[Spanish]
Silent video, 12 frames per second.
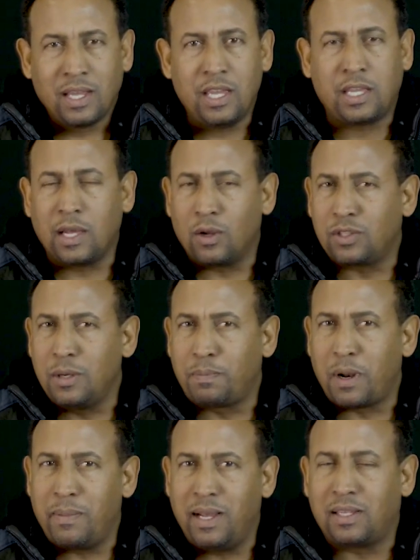Y quiero
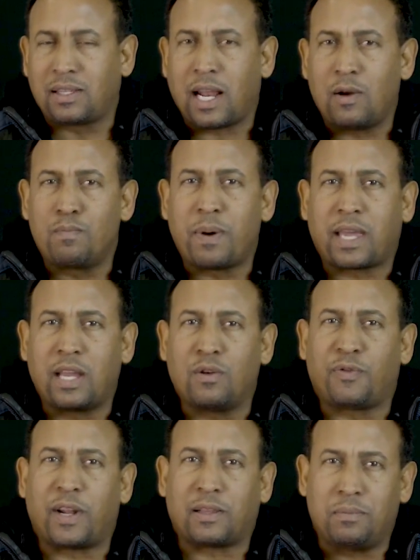simplemente traer un
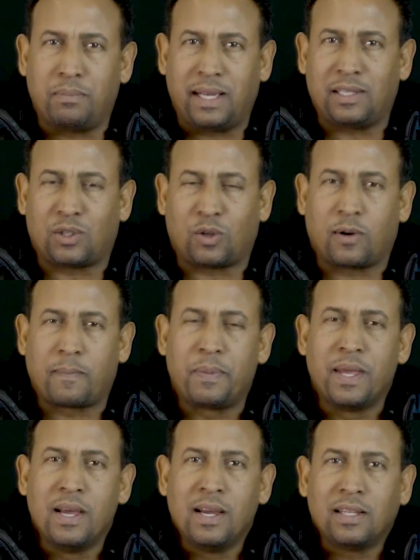pequeño fragmento
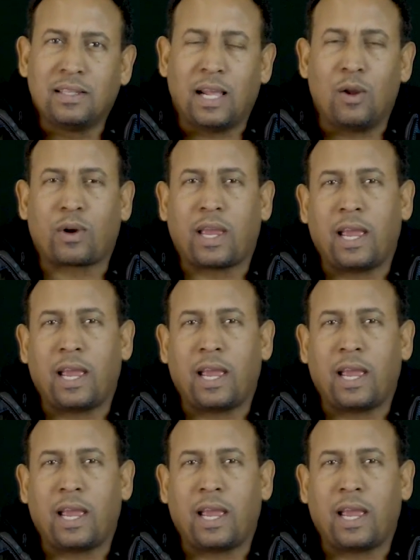de lo